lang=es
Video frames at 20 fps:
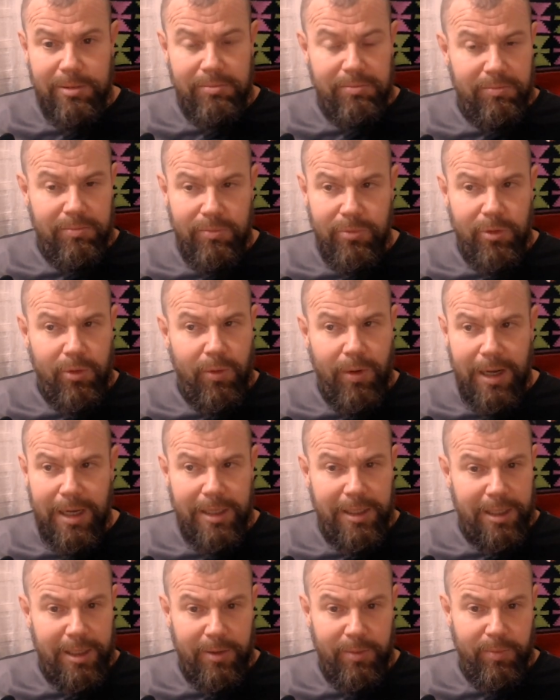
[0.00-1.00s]
no
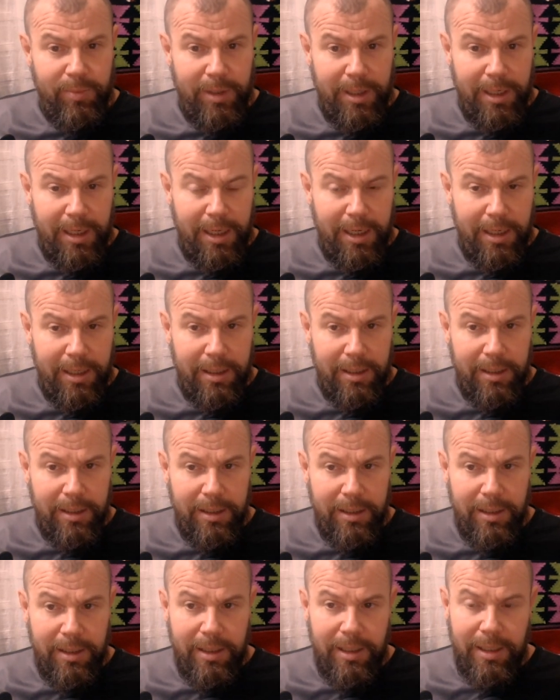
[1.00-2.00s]
hay que esperar
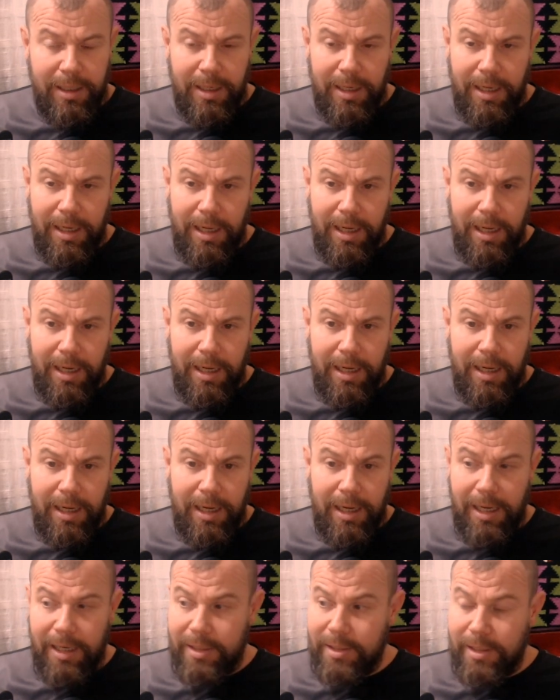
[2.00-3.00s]

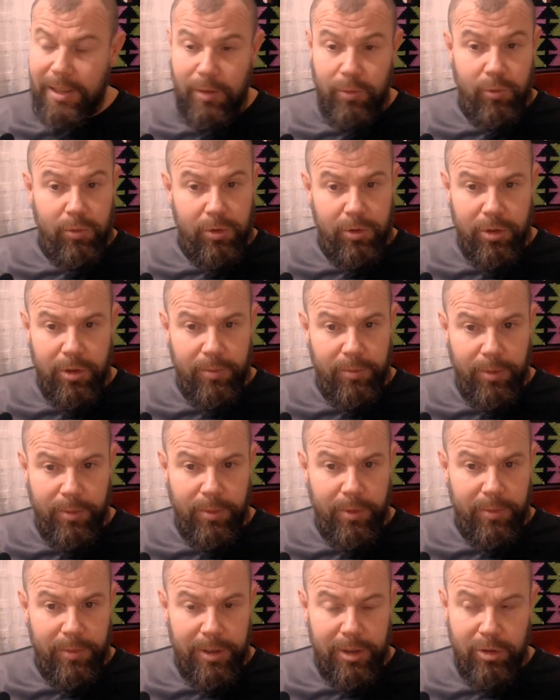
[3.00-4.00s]
hasta último
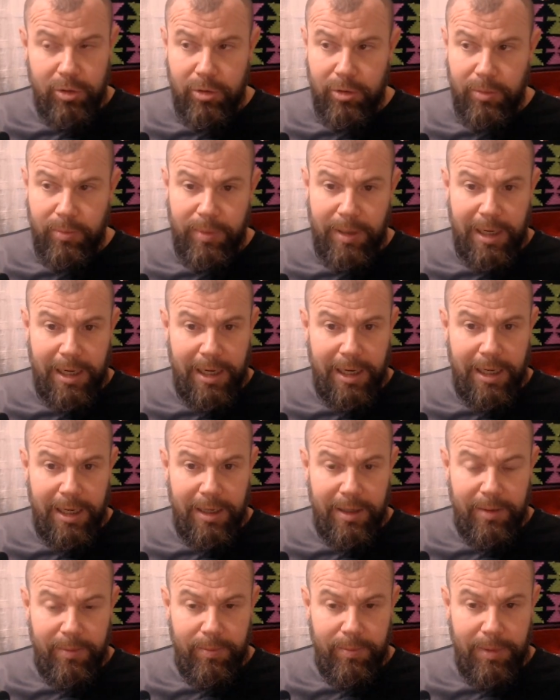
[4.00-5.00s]
momento
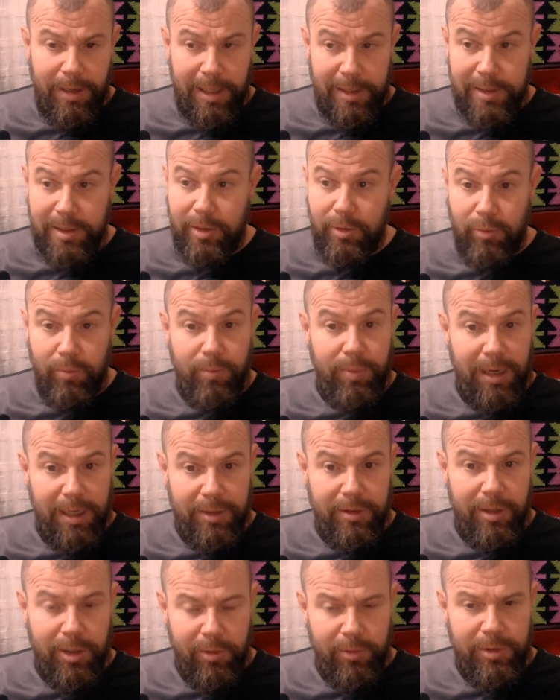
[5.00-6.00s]
para hacer un
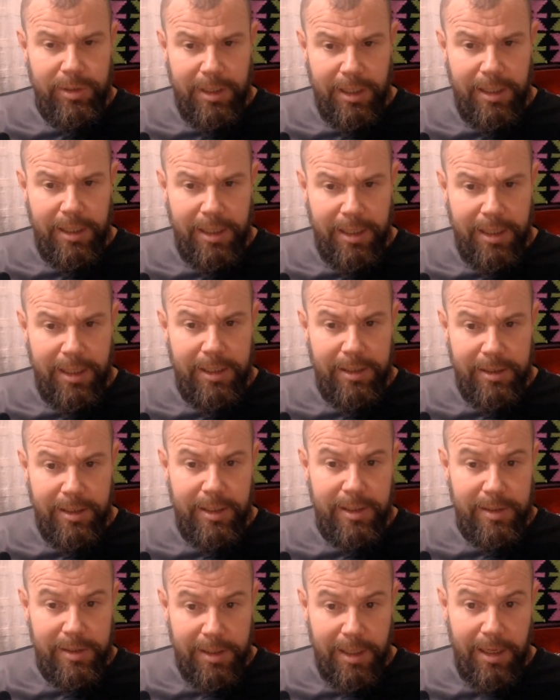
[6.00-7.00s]
planteo
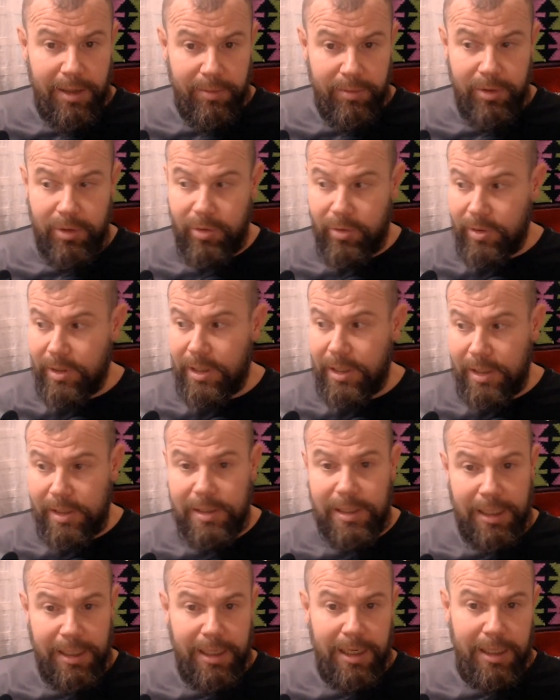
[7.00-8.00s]
inteligente, sabio y
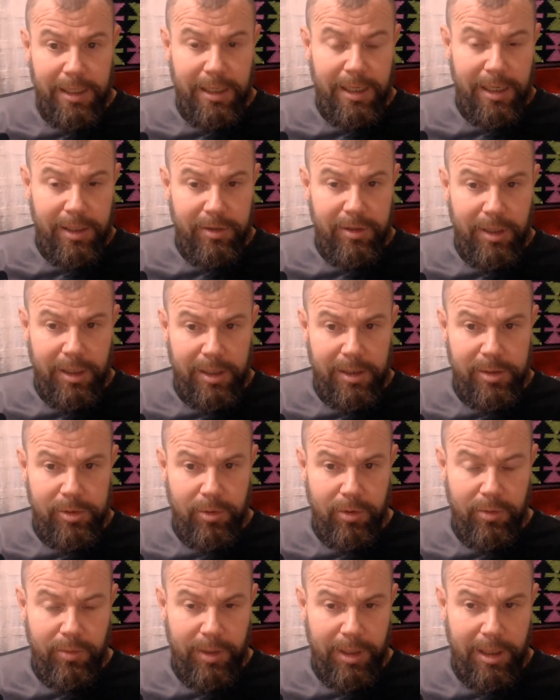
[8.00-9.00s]
salir adelante y
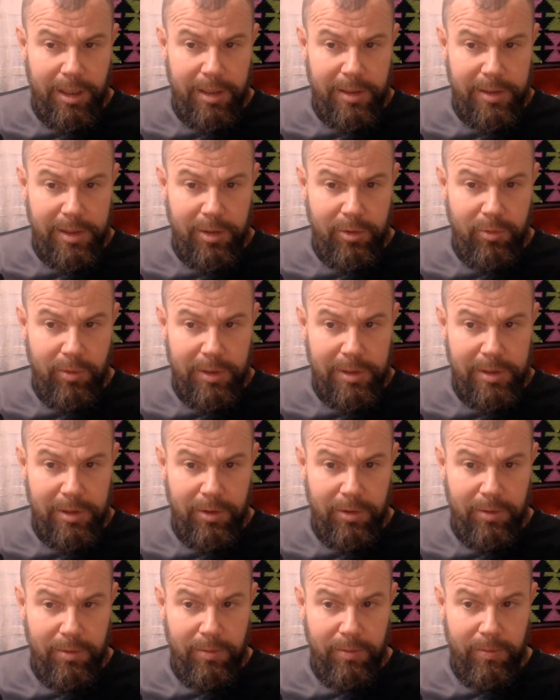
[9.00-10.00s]
resolver la
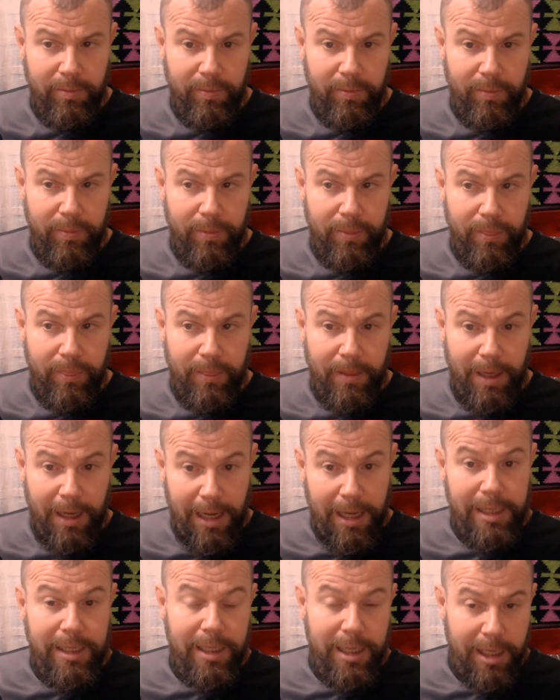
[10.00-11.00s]
situación.
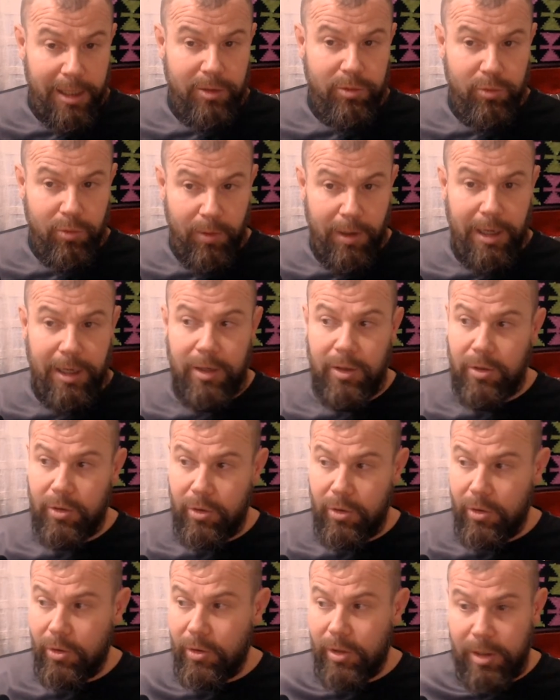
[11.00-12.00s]
Hay que actuar,
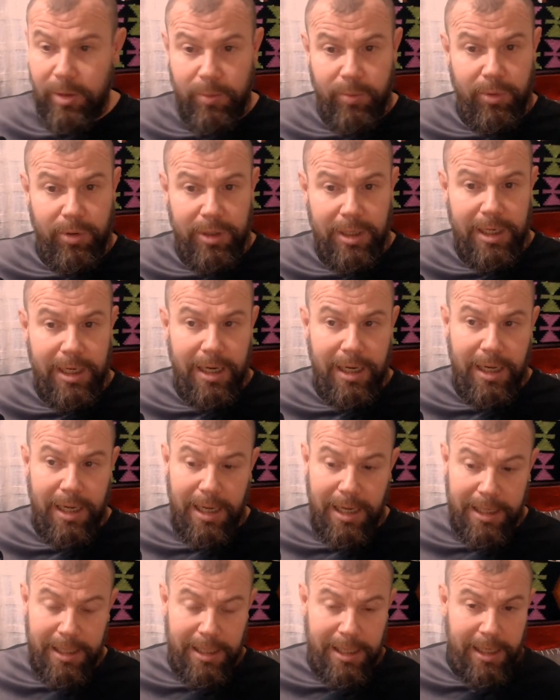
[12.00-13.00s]
no exponer
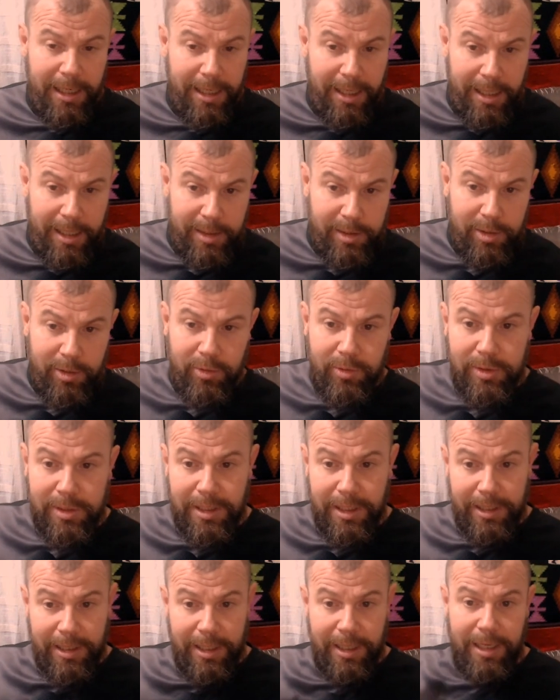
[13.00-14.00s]
a que la relación
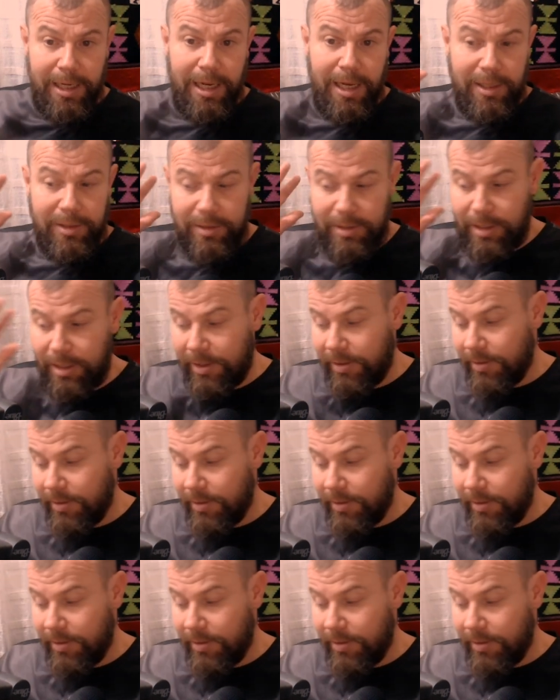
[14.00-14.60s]
se desgaste.